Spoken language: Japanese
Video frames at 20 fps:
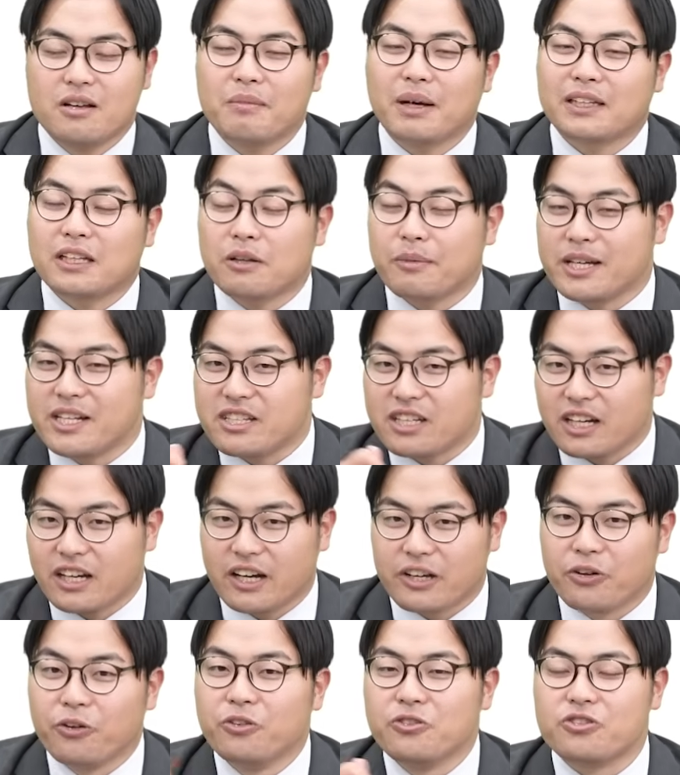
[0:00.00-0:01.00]
例えば1か
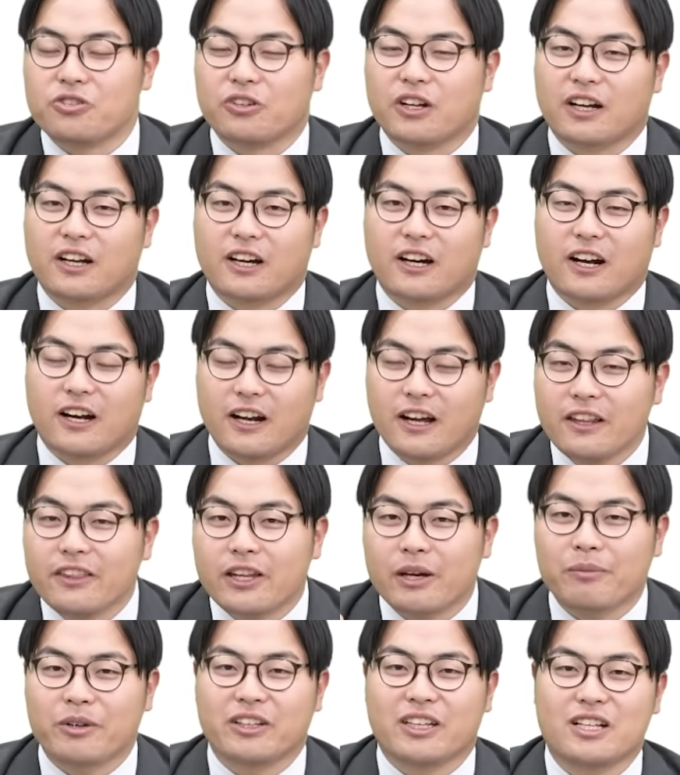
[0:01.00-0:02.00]
ら40の中から
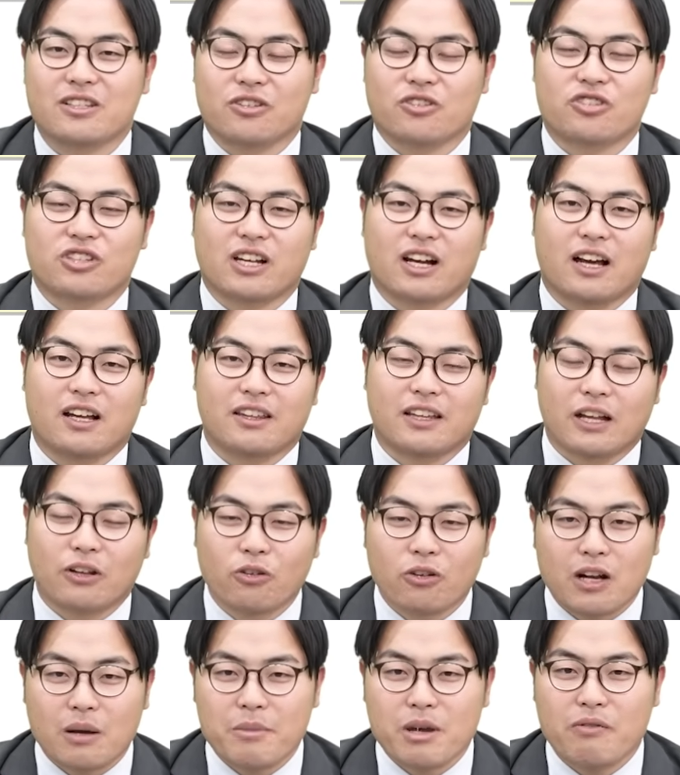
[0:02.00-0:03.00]
ランダムにテストしたら
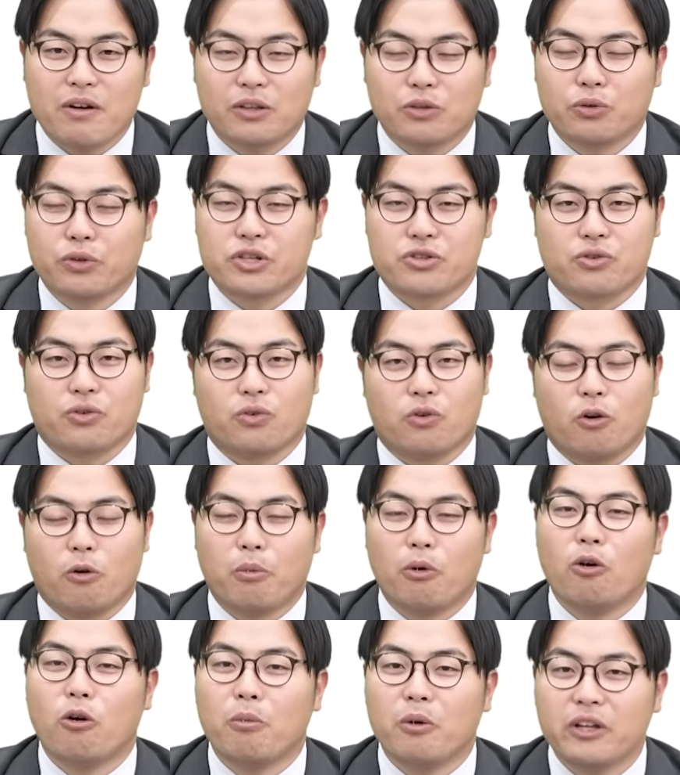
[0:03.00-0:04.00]
7日目はどうでしょう、ほ
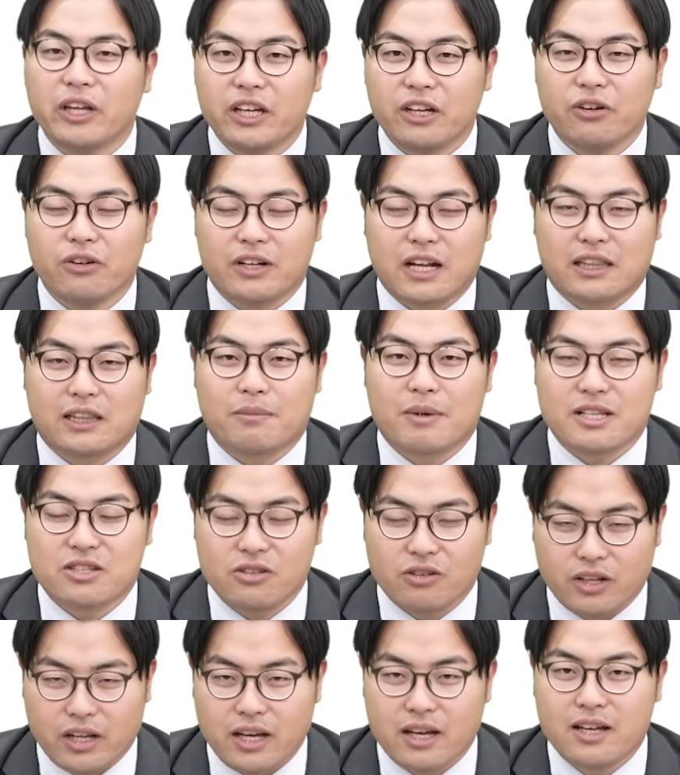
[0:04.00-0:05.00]
ぼほぼできるようになってま
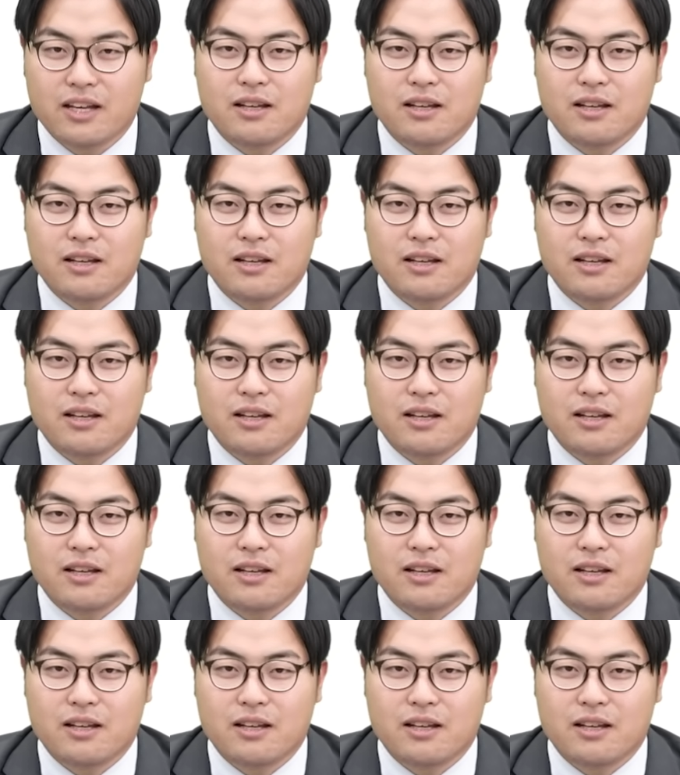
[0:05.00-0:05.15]
すよね。